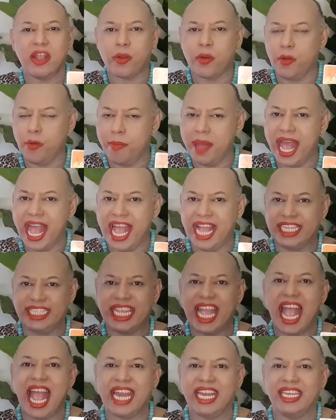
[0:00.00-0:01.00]
ครูบาอา
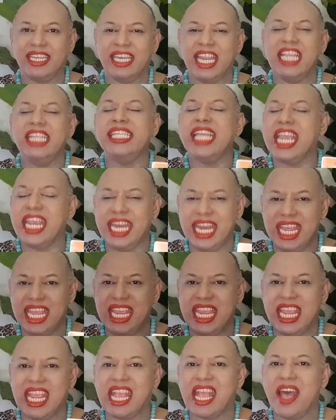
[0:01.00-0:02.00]
จารย์ที่ใจ
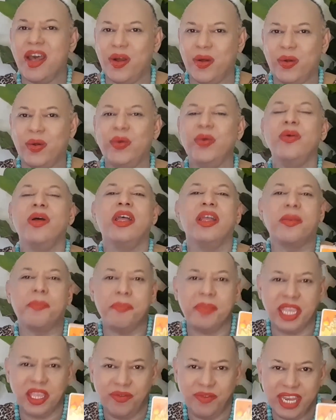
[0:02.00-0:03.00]
ดีเขา
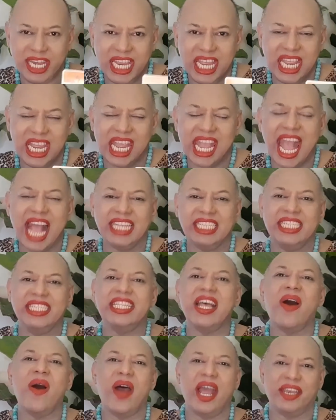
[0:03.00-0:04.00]
มีวิธีการ
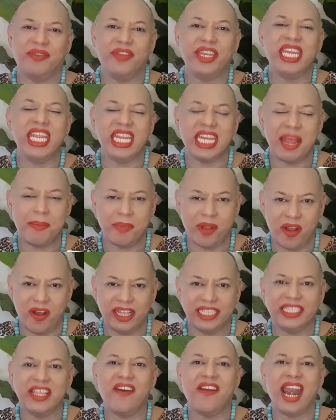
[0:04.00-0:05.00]
สอนวิธีทำคอ
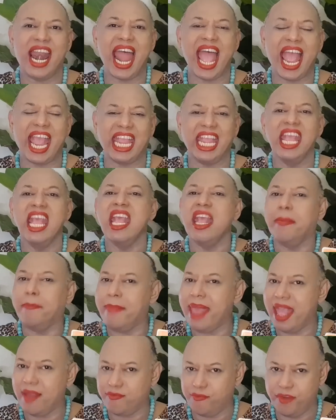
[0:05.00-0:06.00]
ร์สออนไลน์
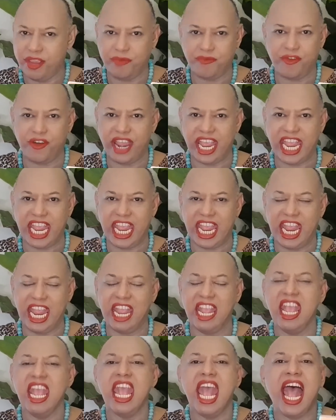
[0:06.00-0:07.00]
แบบฟ
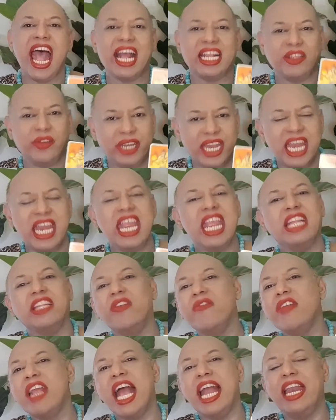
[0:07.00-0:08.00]
รีๆหากตัวท่านเอง
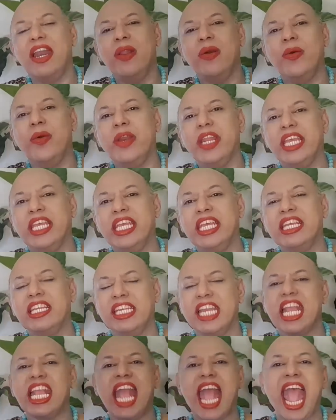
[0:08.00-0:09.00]
ต้องการรู้ลึก
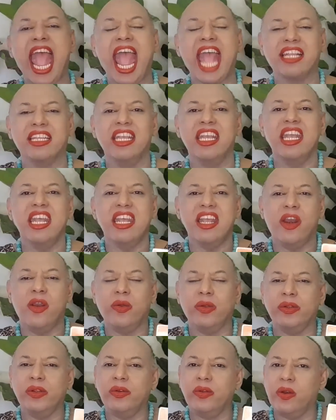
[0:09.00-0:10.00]
นะคะ
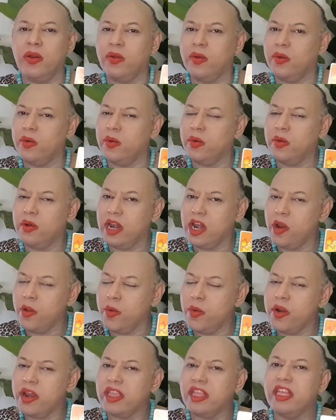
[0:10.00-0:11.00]

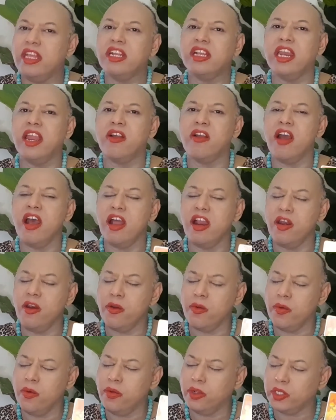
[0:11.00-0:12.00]
รู้ลึกแล้วก็
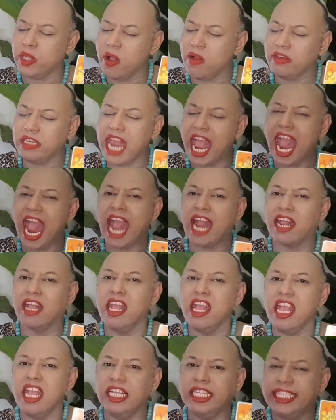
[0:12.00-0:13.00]
รู้ช่องทาง
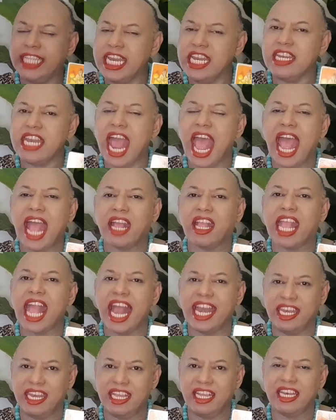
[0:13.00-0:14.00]
เส้นทาง
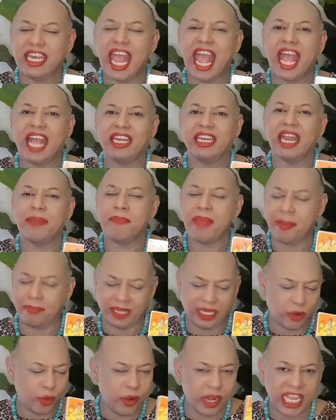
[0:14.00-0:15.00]
การเดินทางแบบ
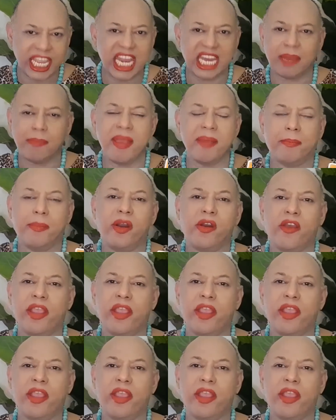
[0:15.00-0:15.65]
ธุรกิจแบบ